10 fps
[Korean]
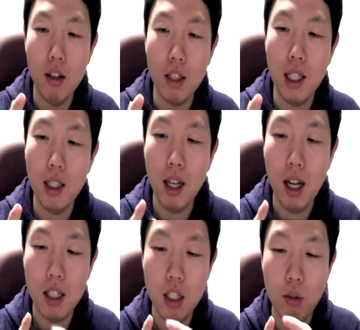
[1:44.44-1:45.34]

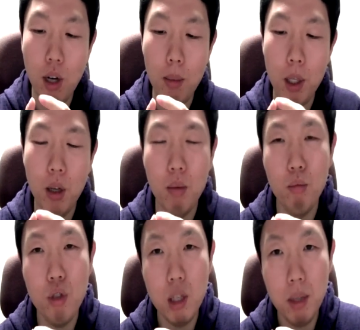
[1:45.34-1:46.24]
기타 치고 하면 이
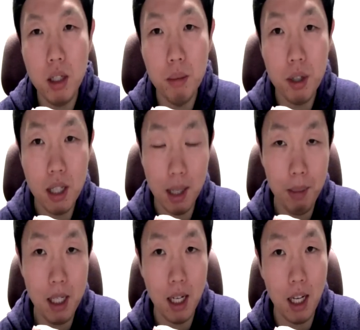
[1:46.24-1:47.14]
물집이 엄청 잡게
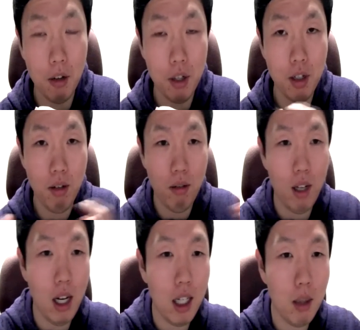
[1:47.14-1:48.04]
피잖아요. 그죠?
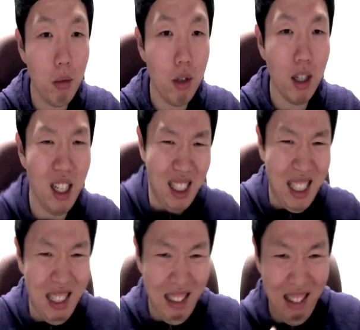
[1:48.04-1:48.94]
이래 하다 보이길래,
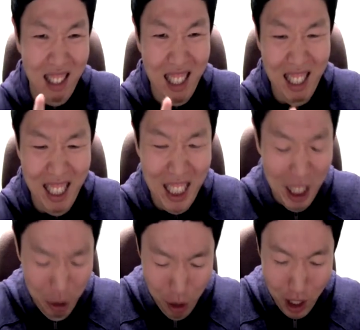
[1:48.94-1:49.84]
아, 크악!
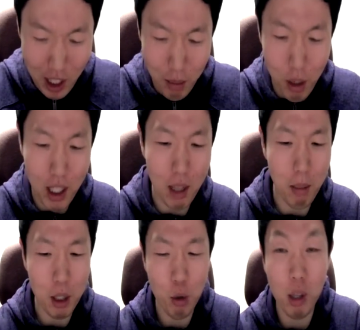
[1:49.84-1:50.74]
기타 튕기다 보이길래
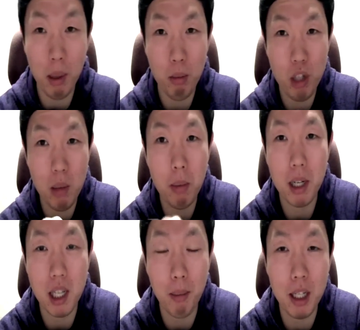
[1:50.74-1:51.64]
막 손에 막 물집이
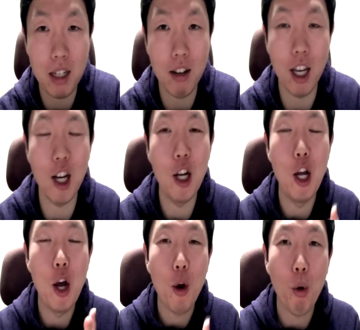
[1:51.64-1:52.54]
막 잡히는 거예요.
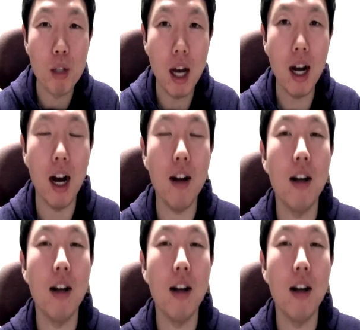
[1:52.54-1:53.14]
고 그 상황.